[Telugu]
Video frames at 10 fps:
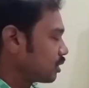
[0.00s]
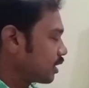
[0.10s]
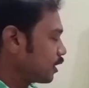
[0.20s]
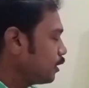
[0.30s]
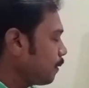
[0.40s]

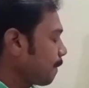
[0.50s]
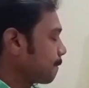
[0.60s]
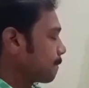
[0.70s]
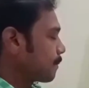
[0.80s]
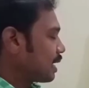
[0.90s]
ఉన్నాయి
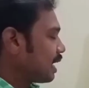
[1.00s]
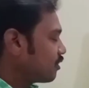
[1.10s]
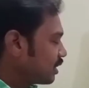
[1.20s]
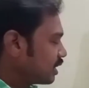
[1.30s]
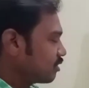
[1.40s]

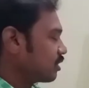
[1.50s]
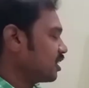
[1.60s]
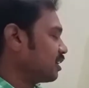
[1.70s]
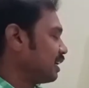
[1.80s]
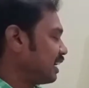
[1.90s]
అవి ఏంటివి
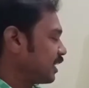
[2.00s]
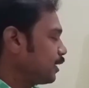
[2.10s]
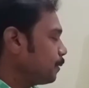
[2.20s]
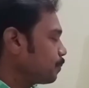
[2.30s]
అంటే